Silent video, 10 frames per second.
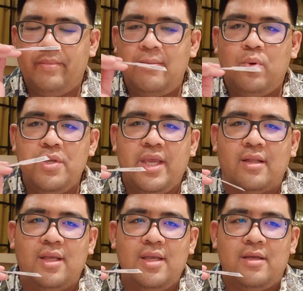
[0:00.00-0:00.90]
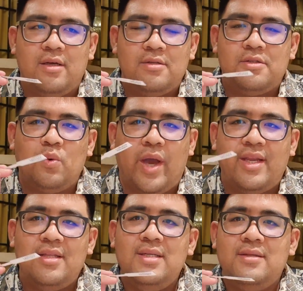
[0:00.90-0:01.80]
เป็นผู้หญิงที่สวย
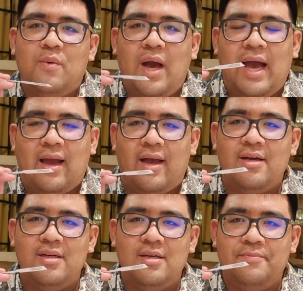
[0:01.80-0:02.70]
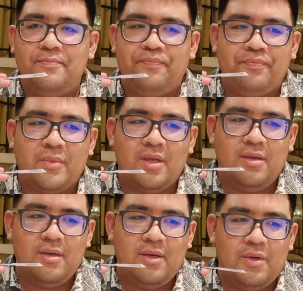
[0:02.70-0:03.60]
ในที่สว่างอะคือ
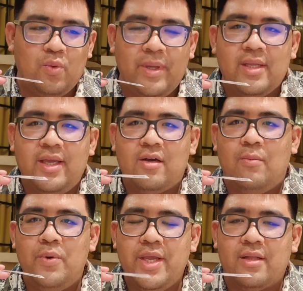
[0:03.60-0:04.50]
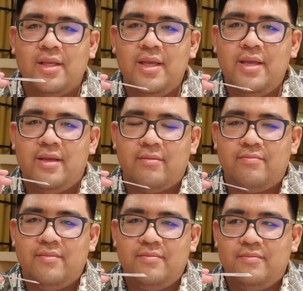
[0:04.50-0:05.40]
ดูเป็นกลิ่นของผู้หญิงที่
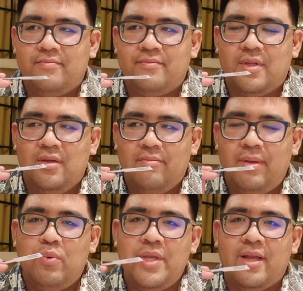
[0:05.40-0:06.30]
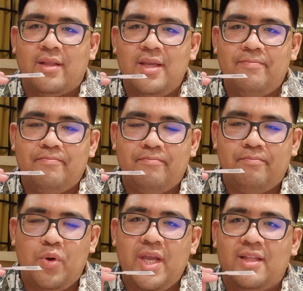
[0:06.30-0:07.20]
เป็นผู้หญิงที่
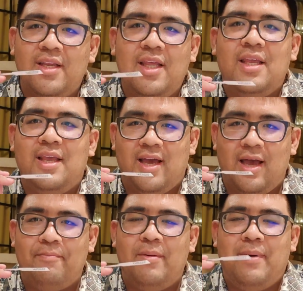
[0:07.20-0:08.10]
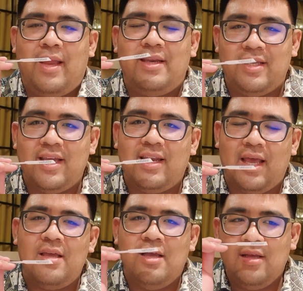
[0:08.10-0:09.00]
ผู้หญิงที่ดีอะครับ ประมาณนี้อะนะ